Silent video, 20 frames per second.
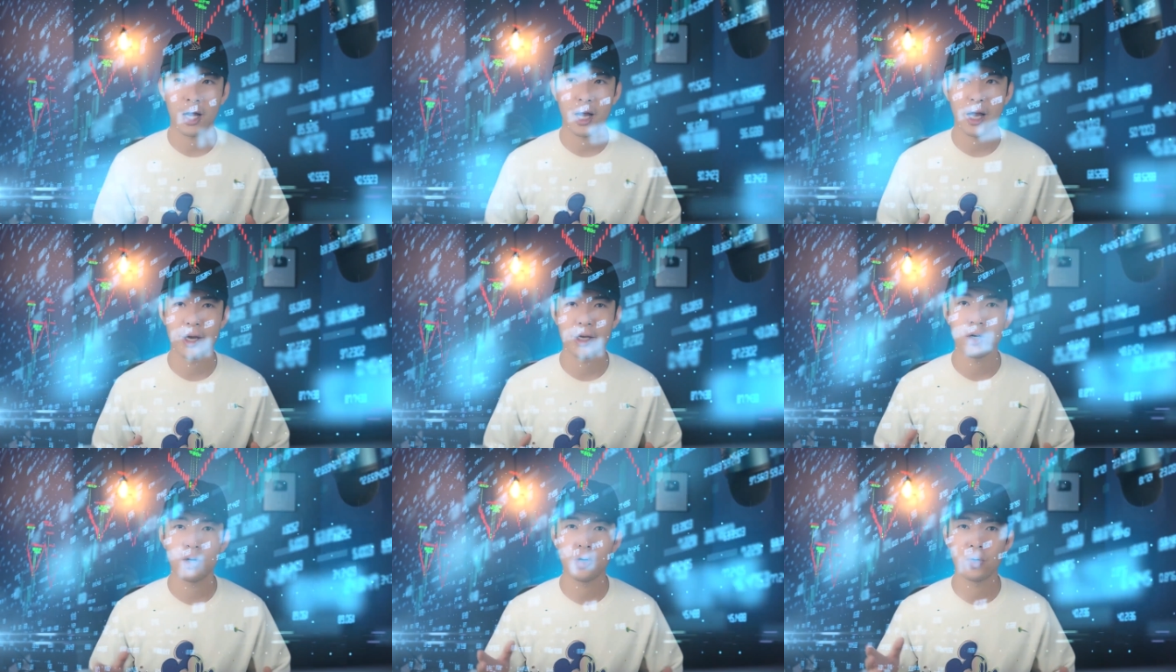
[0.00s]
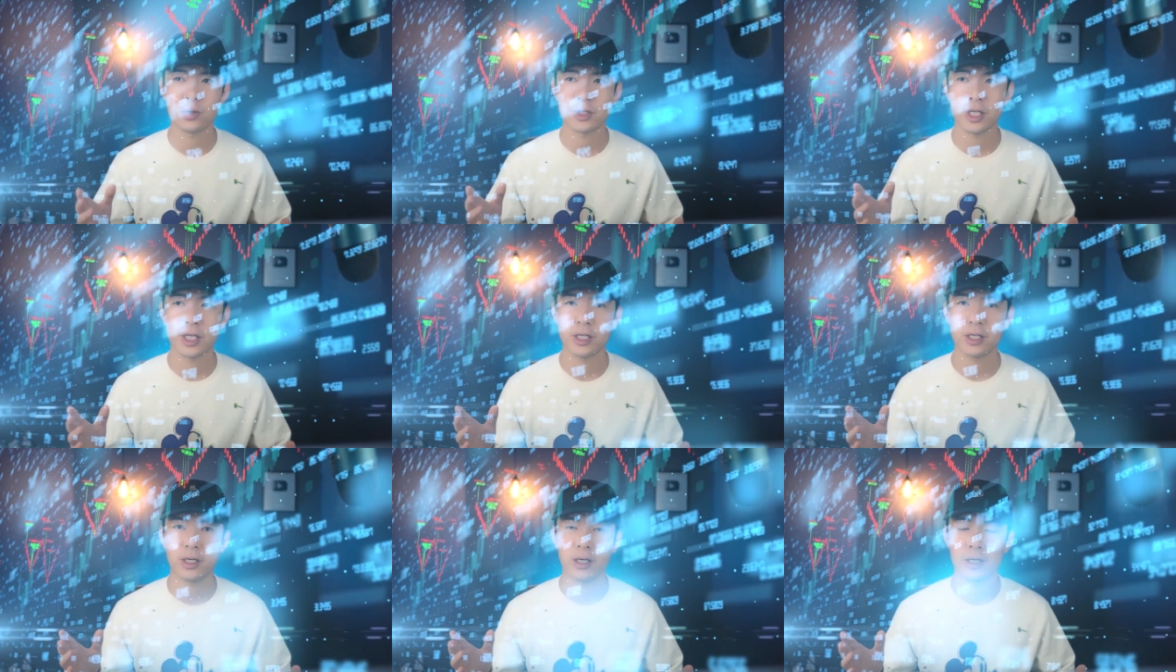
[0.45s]
还有
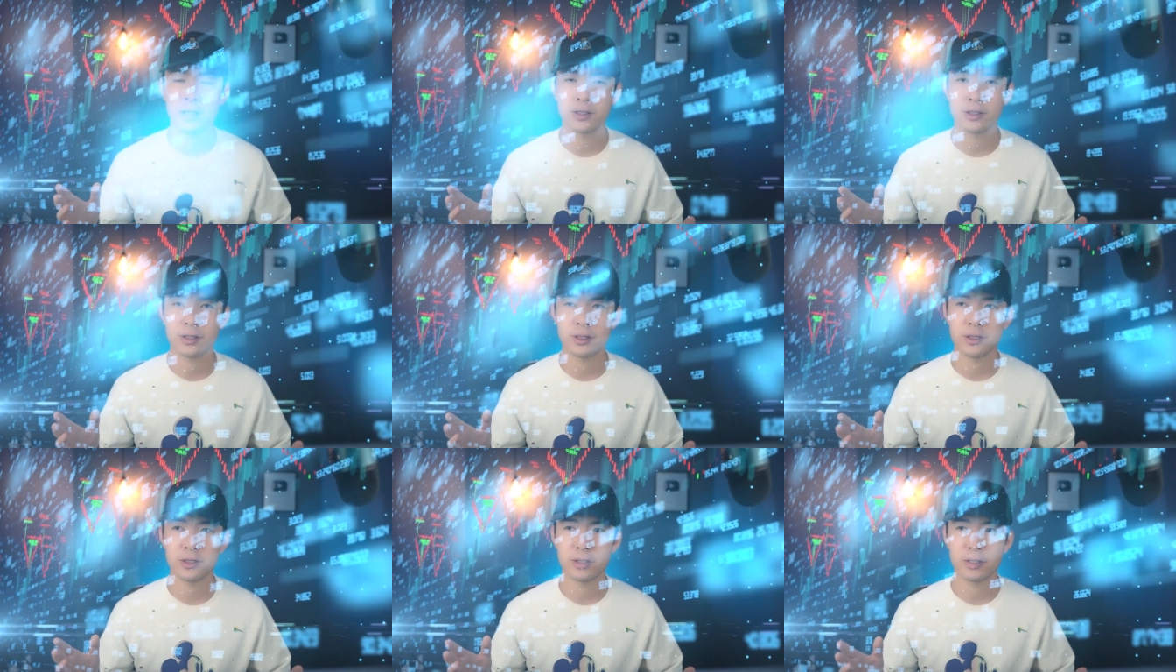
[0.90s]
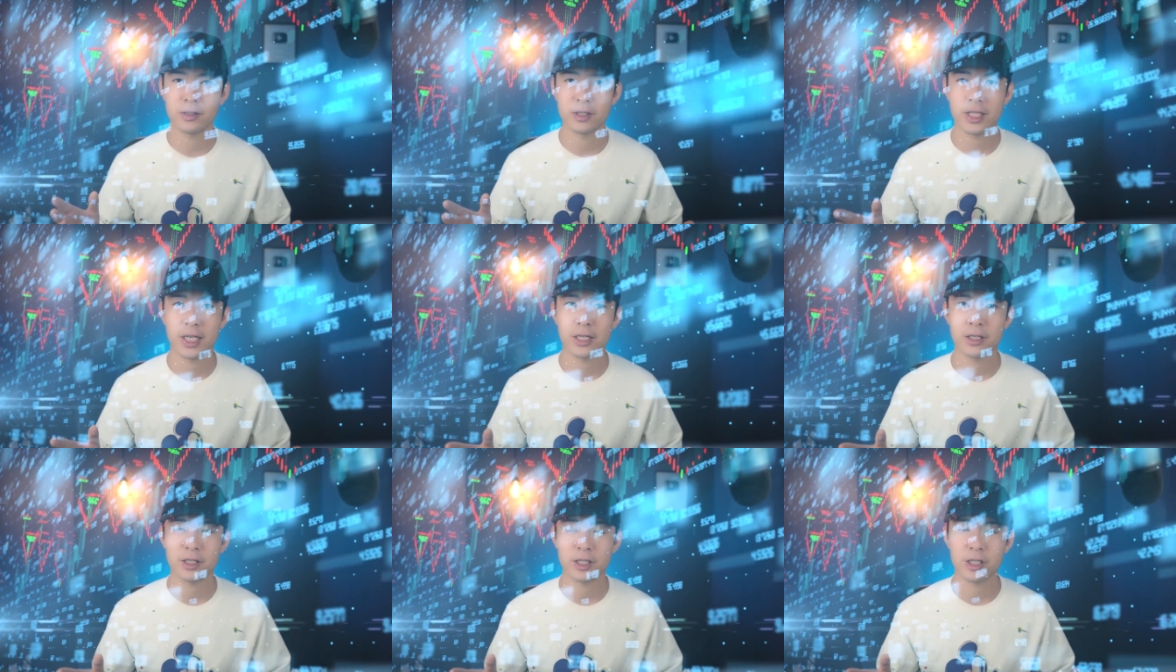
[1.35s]
这个。增
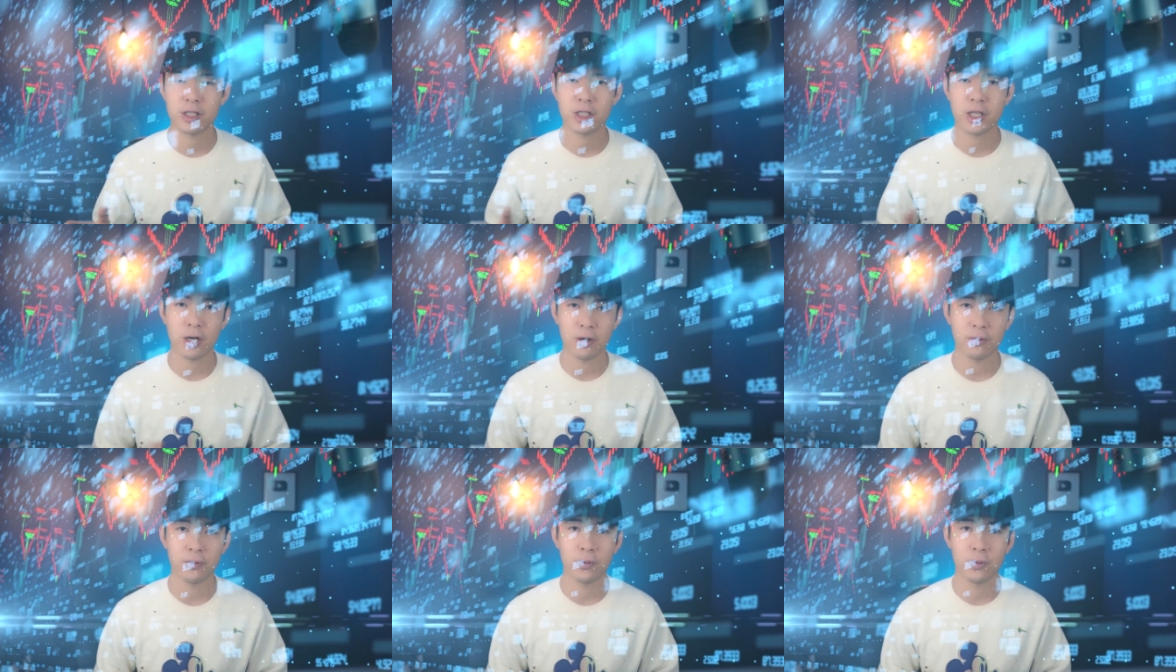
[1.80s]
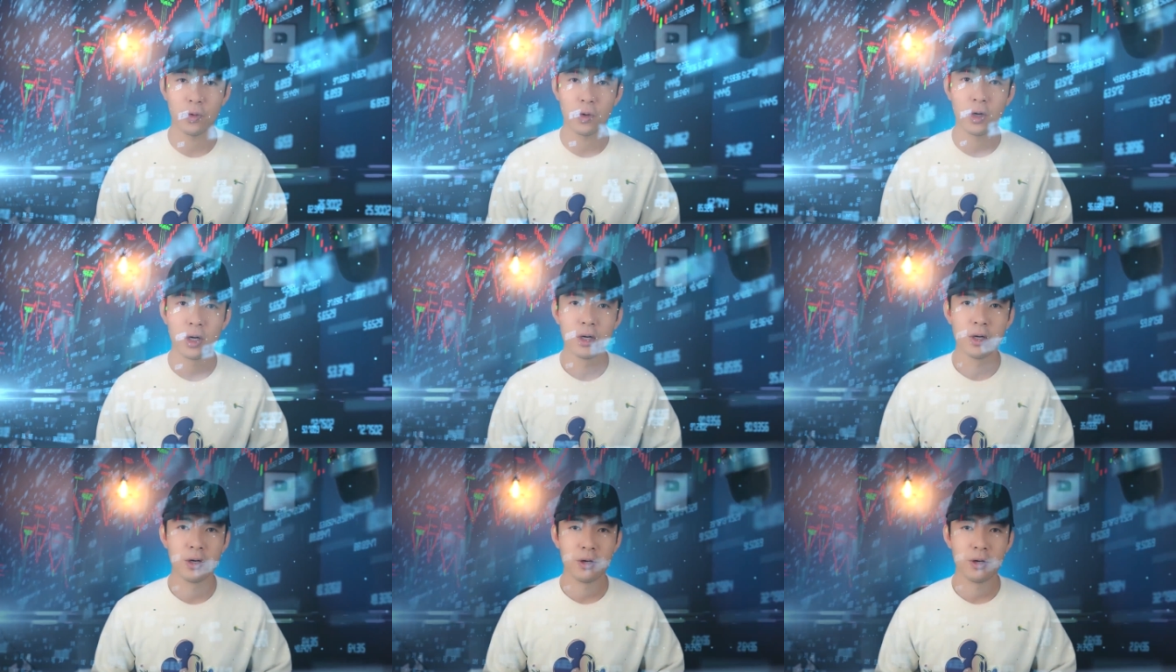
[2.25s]
加的这个涨幅